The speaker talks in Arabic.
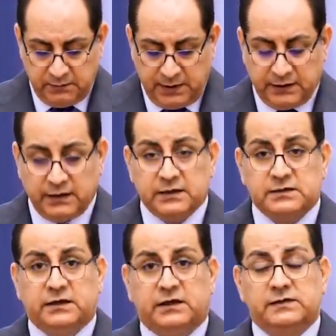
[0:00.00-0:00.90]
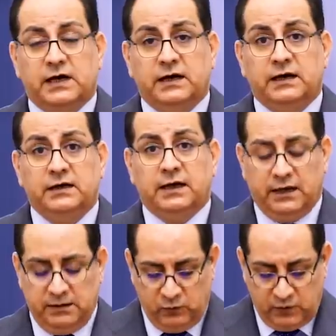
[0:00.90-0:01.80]
بعد استحصال
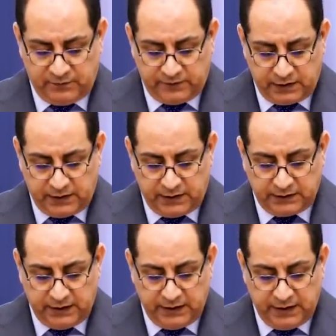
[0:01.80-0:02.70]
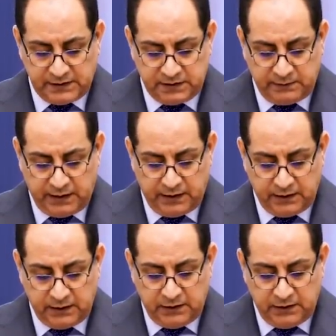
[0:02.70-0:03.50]
الموافقات اللازمة